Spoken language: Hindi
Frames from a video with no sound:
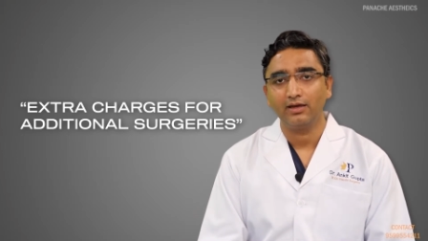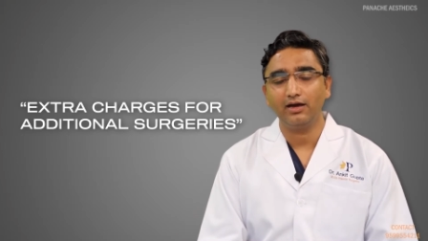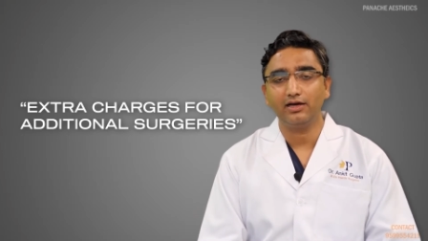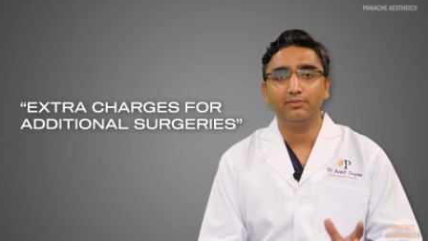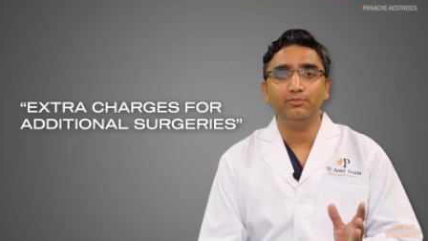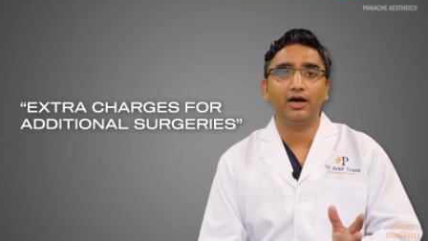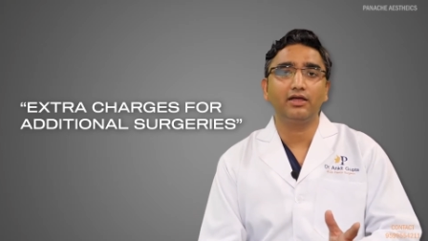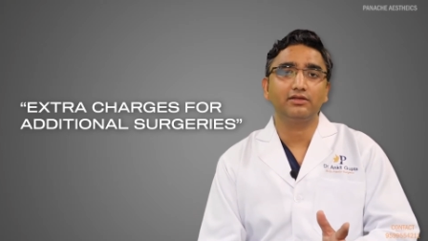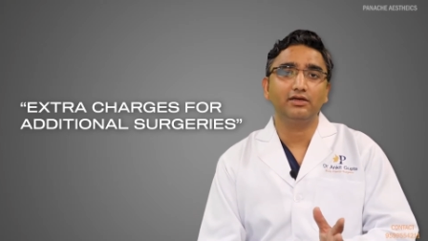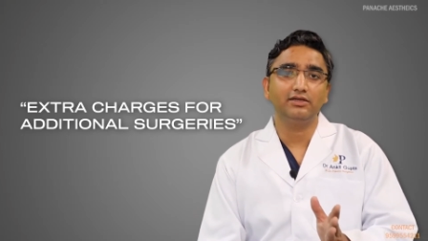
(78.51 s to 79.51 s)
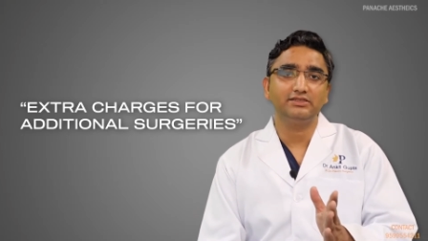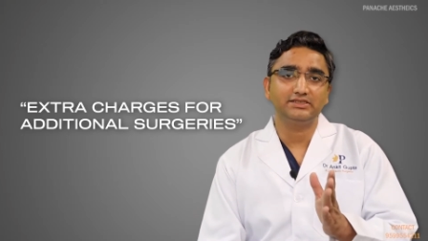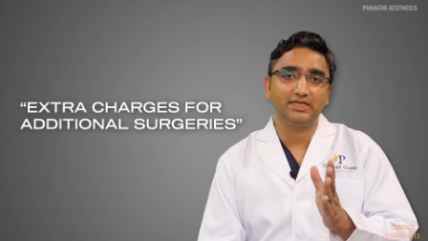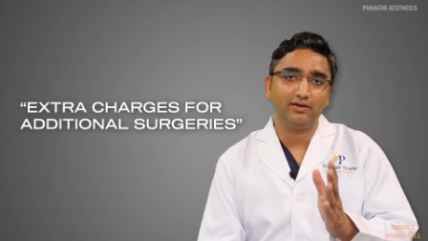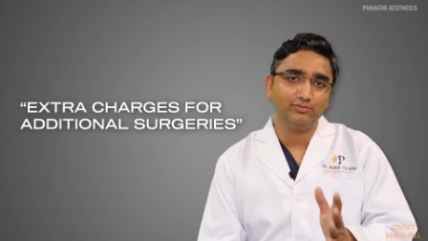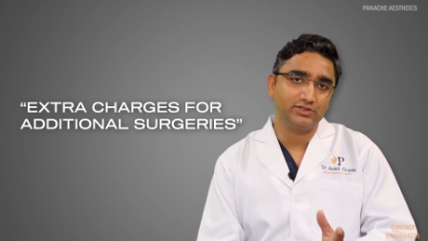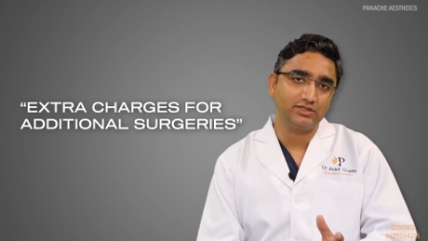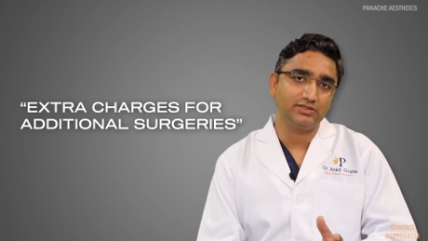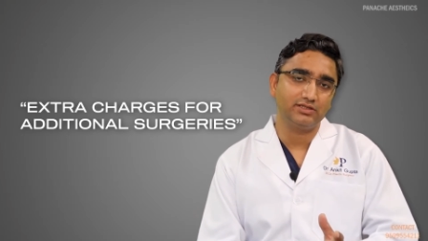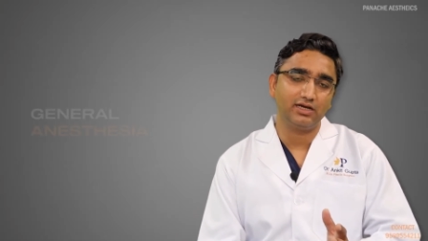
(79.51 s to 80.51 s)
अगर हम बात करें सेम
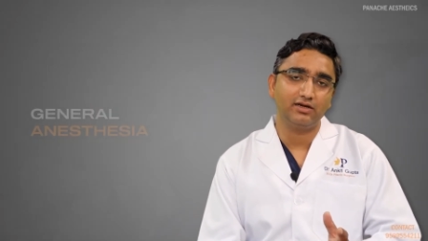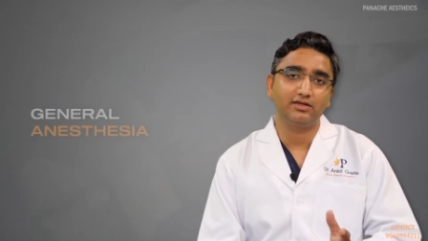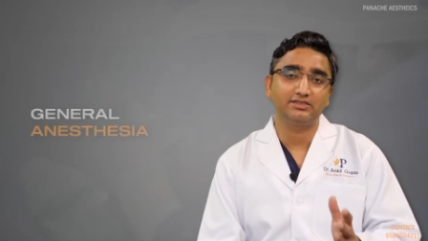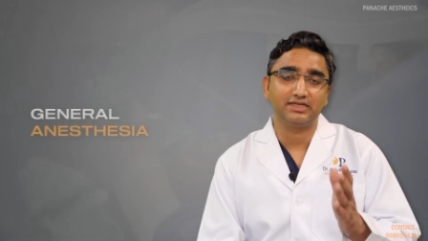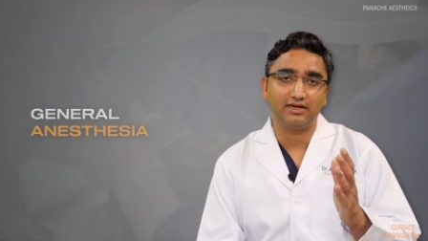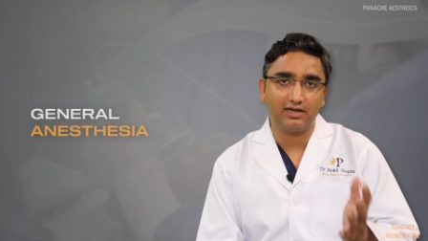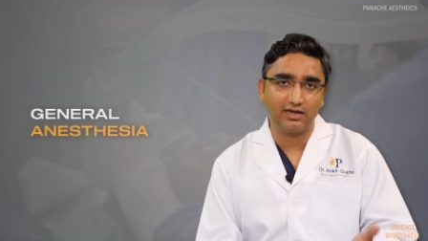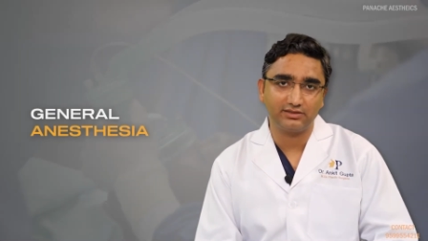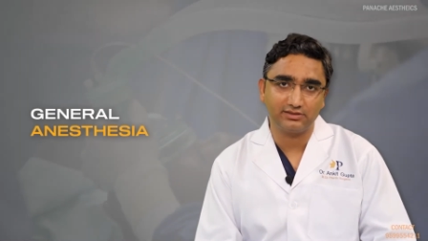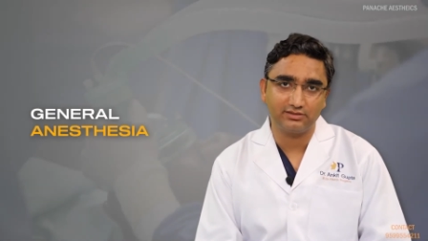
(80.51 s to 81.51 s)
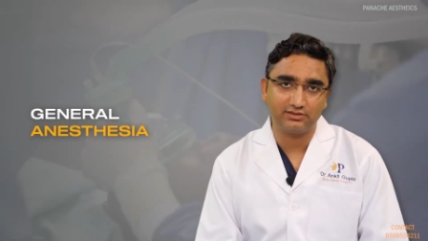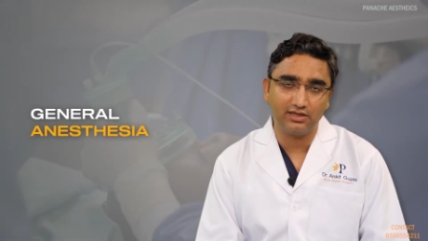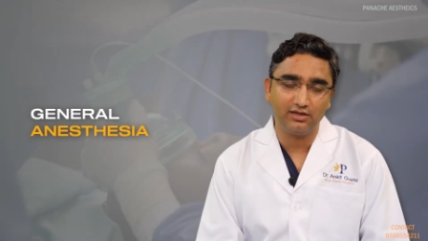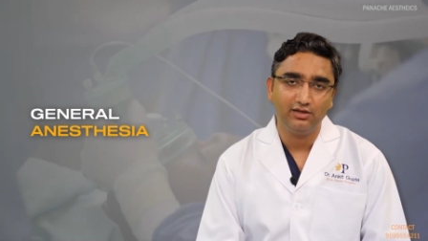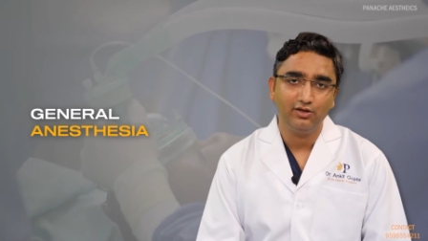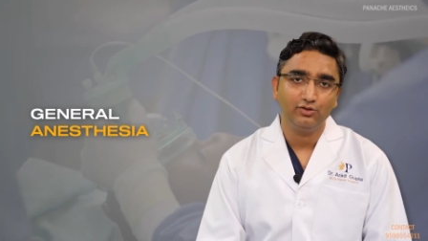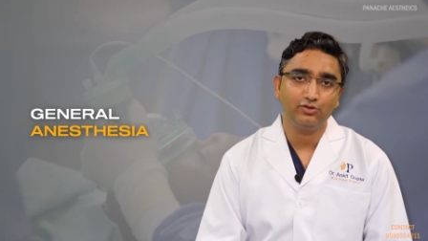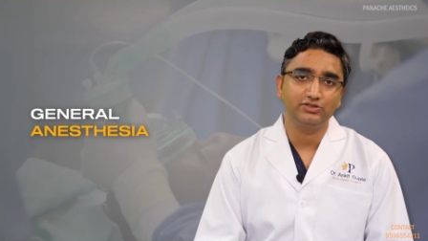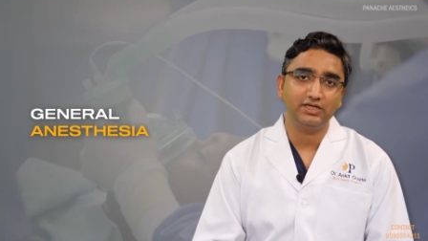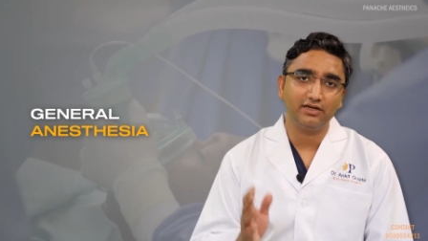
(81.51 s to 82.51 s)
सर्जरी के अंडर जनरल एनेस्थीसिया
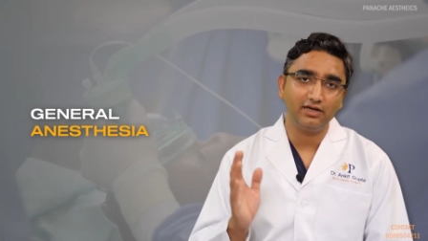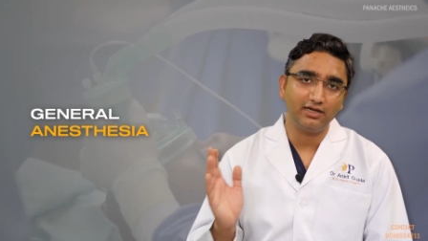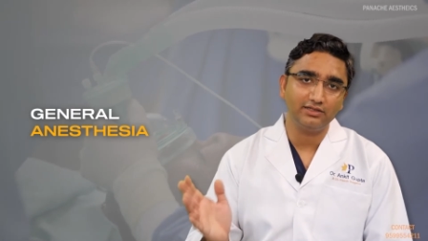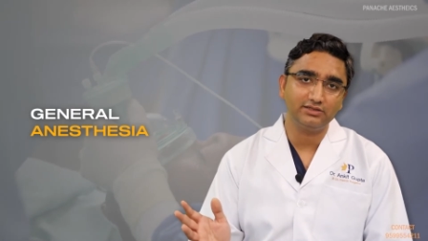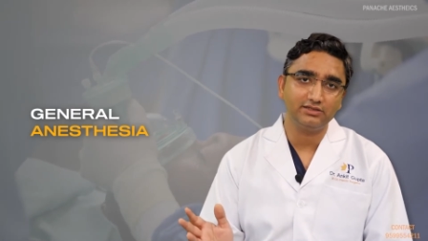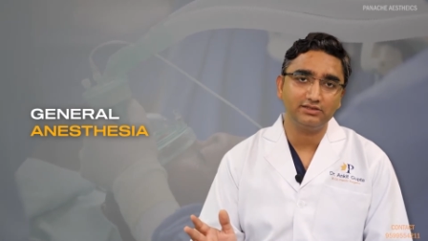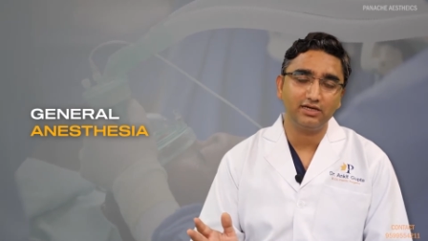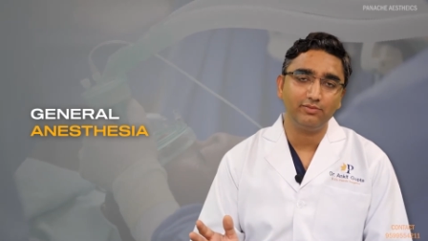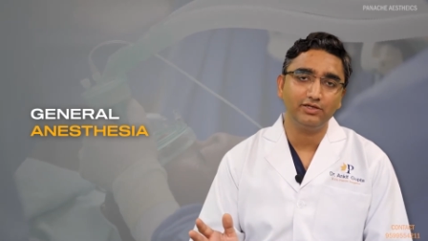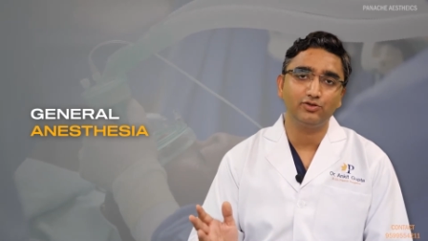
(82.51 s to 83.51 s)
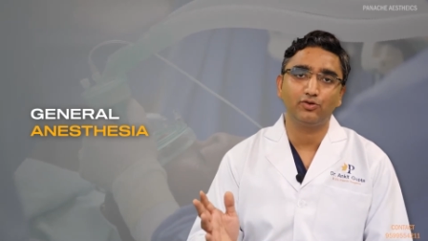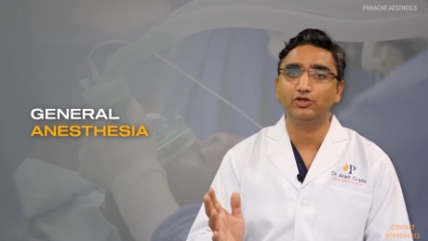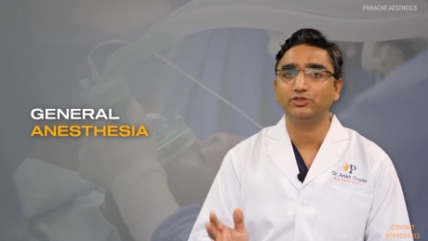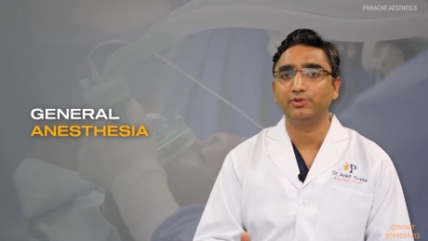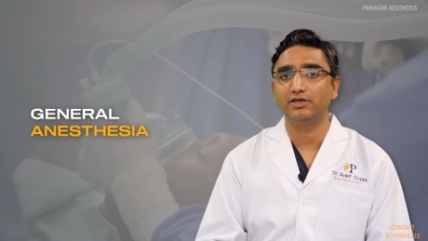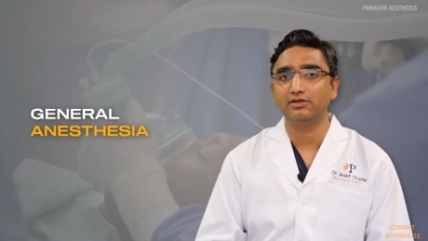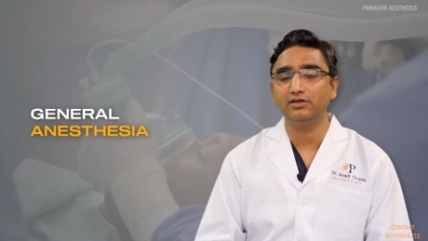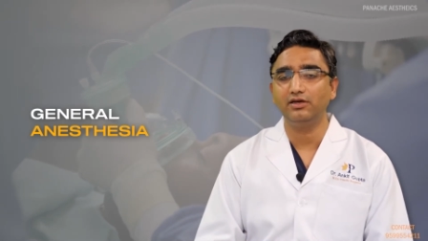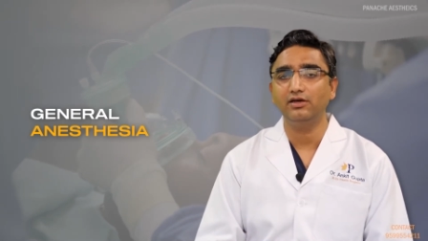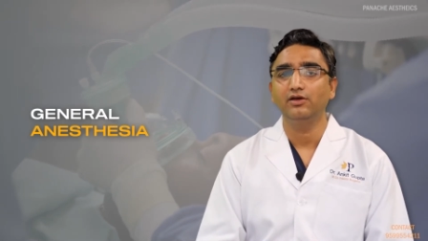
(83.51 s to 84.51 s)
तो जनरल एनेस्थीसिया में जो कॉस्ट पड़ती
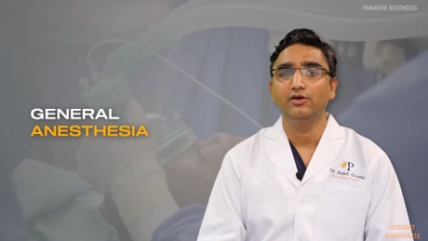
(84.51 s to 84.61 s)
है